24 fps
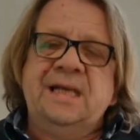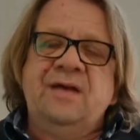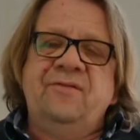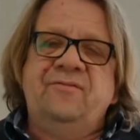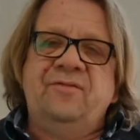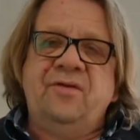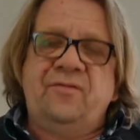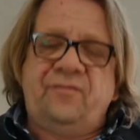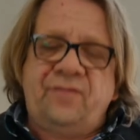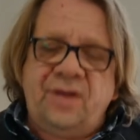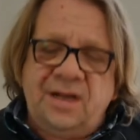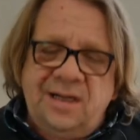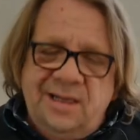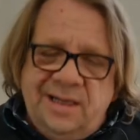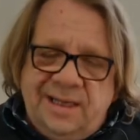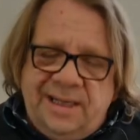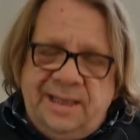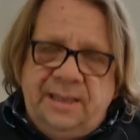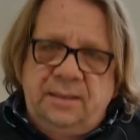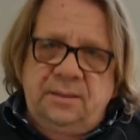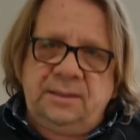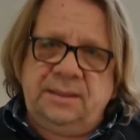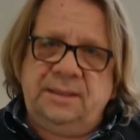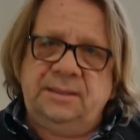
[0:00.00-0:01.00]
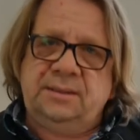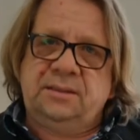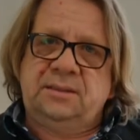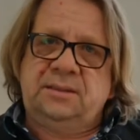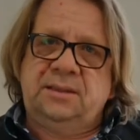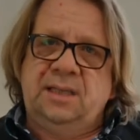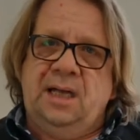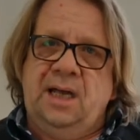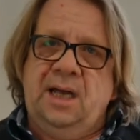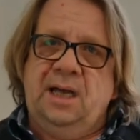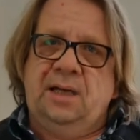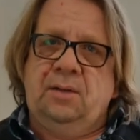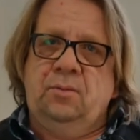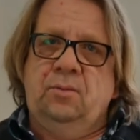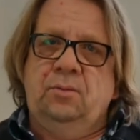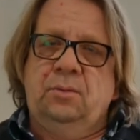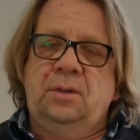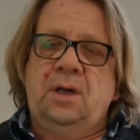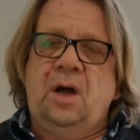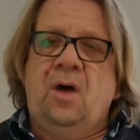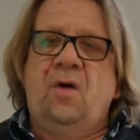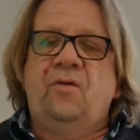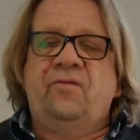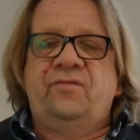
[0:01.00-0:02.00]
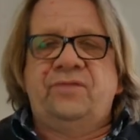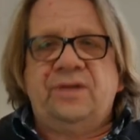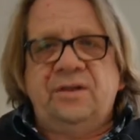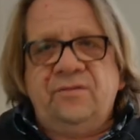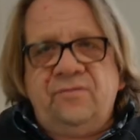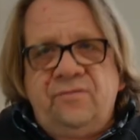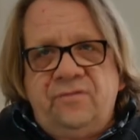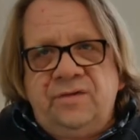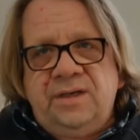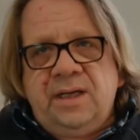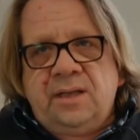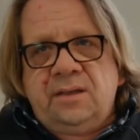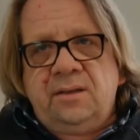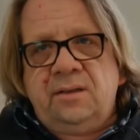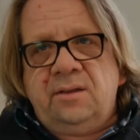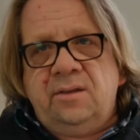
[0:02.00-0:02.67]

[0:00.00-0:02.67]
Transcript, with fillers: wir verlegen diese Tagung auf den 4.